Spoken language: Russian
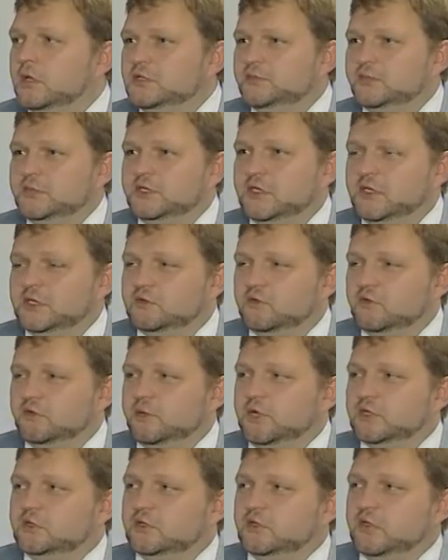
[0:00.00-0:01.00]
специалисту
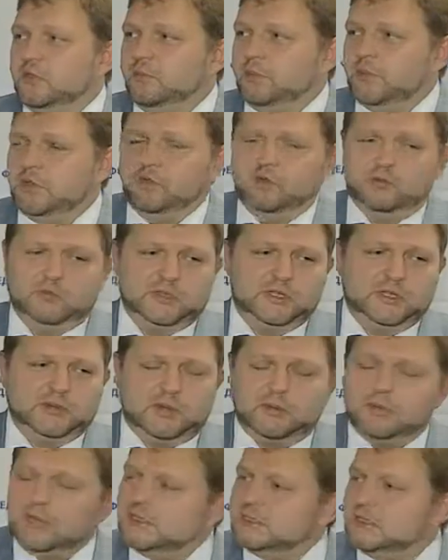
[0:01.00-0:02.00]
выплачивать там, подъемные там,
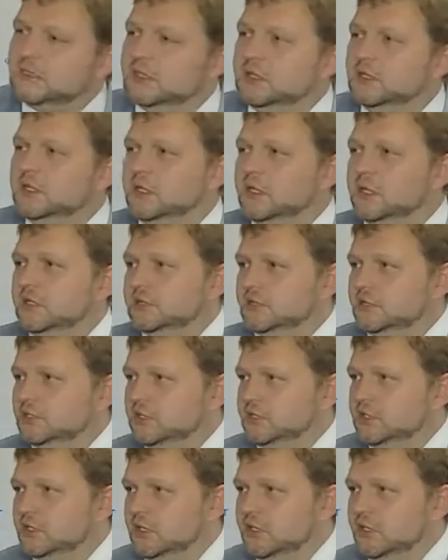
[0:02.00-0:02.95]
областные значит,